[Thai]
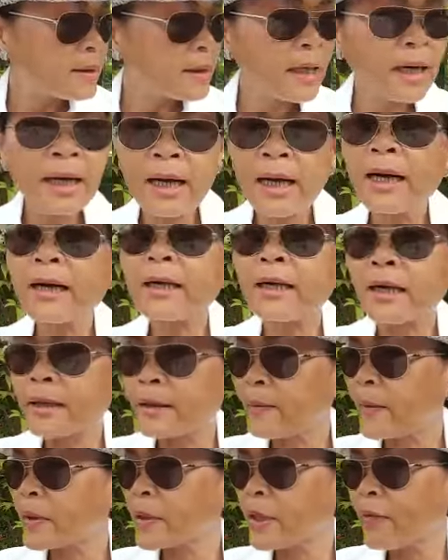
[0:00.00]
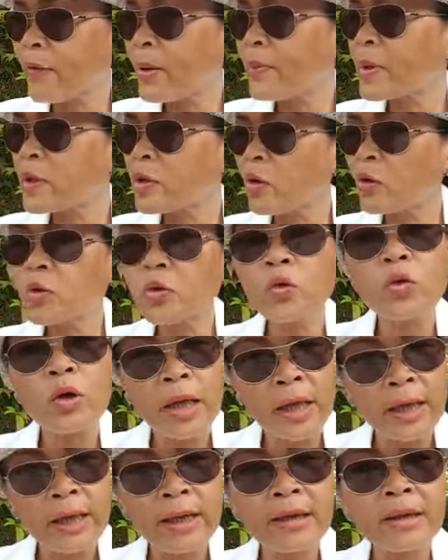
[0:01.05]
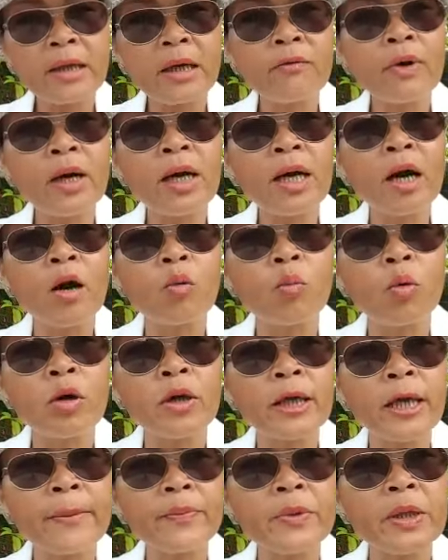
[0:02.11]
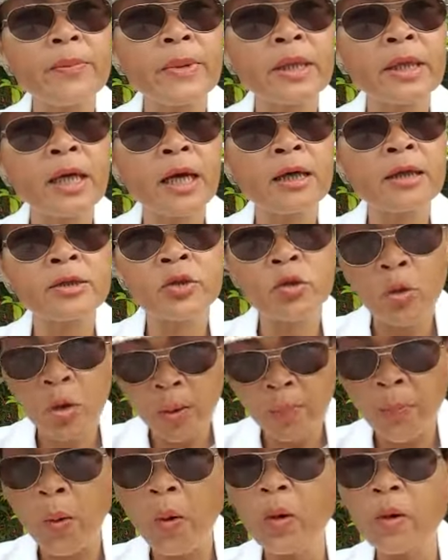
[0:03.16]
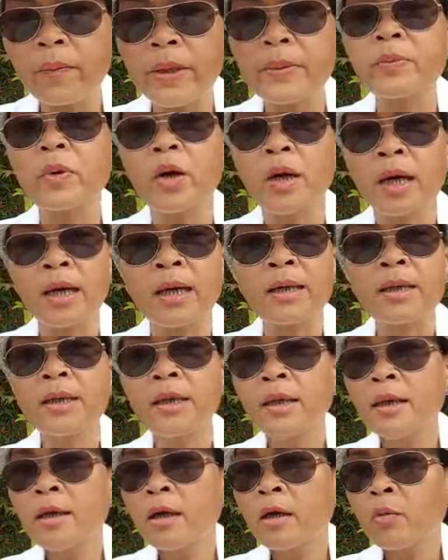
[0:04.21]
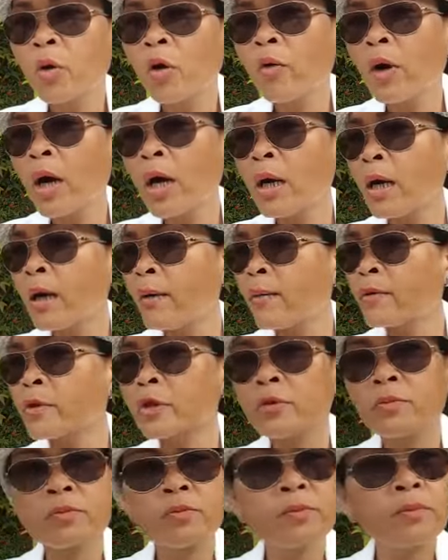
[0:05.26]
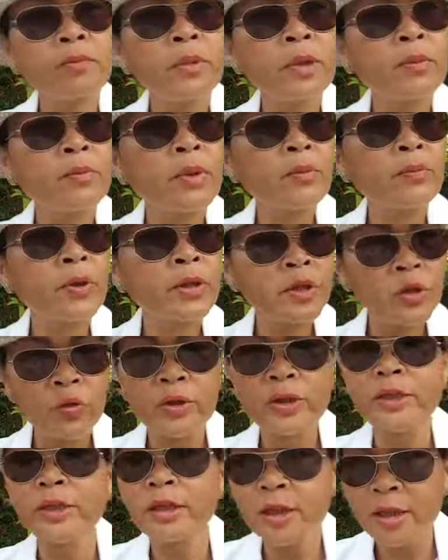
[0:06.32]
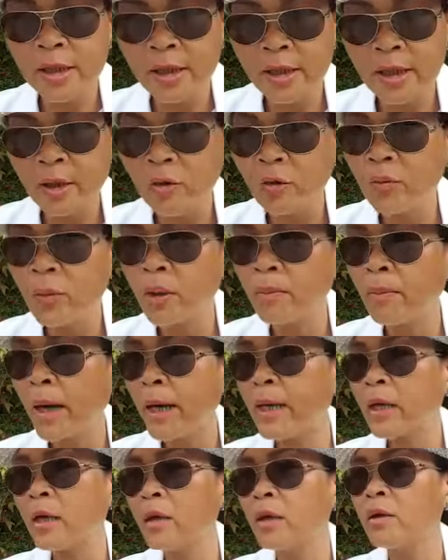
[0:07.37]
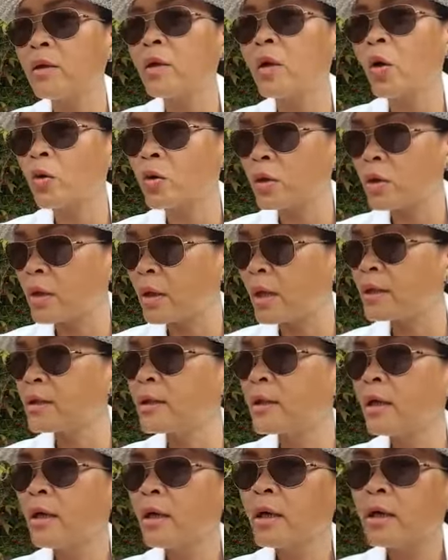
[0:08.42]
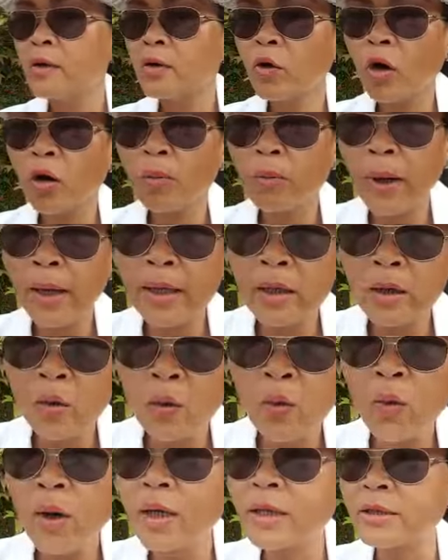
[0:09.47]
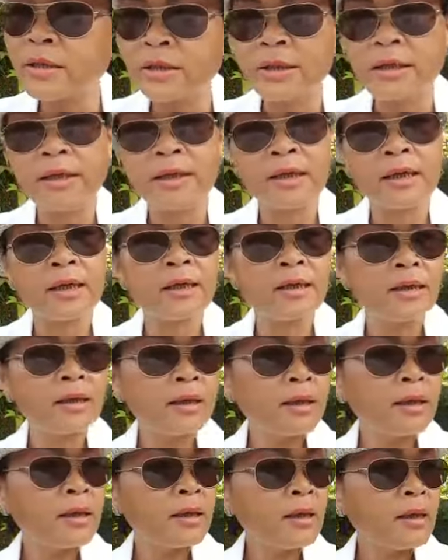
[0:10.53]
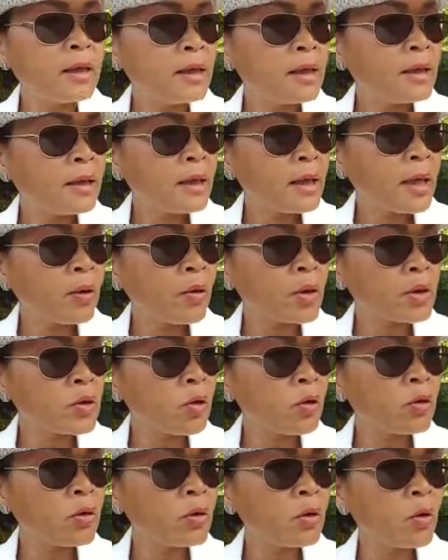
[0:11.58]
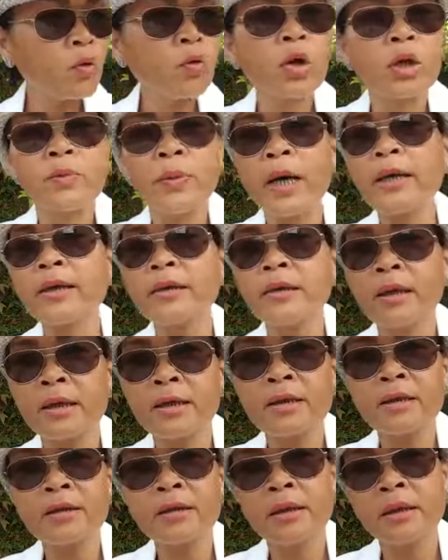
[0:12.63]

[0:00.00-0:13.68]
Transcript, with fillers: ก็คัก ค่ะ แต่ว่ามันต้องดูแล ถ้าว่าเขาบกเก็บนี่มันก็สกปรกมันบอกค่ะ เพราะว่ามันเป็นส่วนสีเขียวเบอร์ไม้ล่น อันดอกไม้ร่วงสิเนี่ยค่ะเราก็ต้องกวดพันธ์อัน